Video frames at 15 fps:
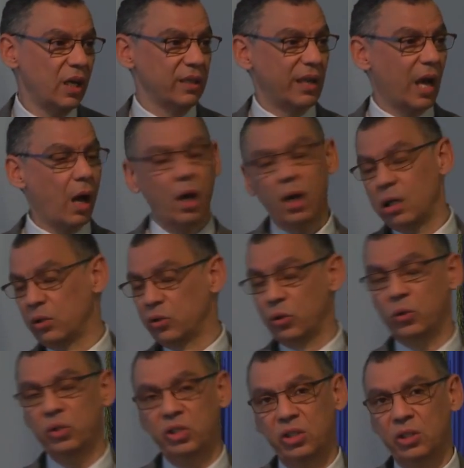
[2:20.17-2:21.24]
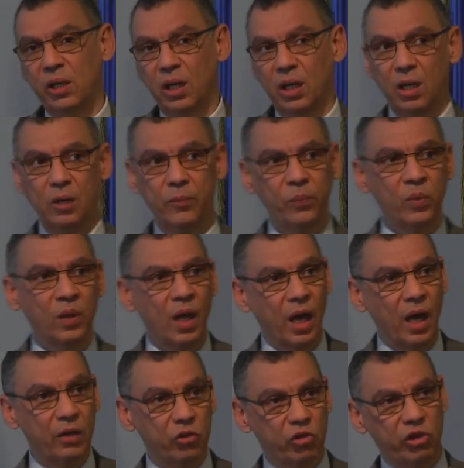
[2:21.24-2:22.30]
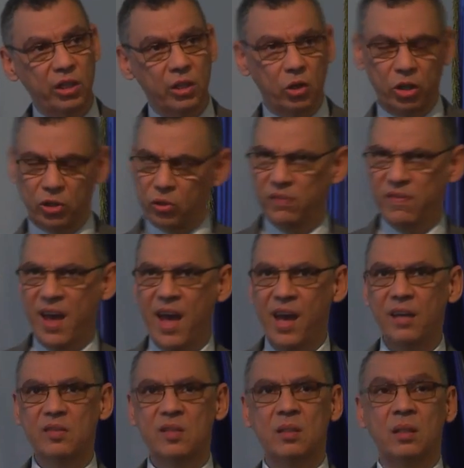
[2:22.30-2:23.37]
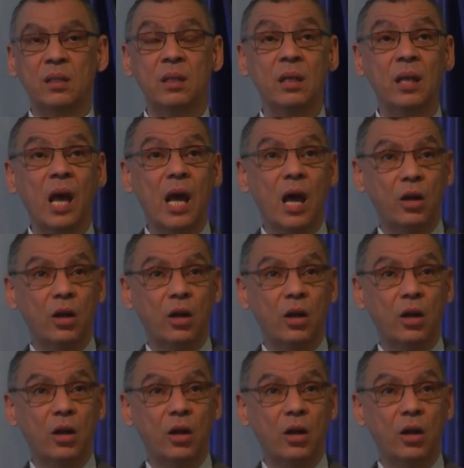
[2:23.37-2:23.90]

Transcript: Dadurch entstehen Kontroversen,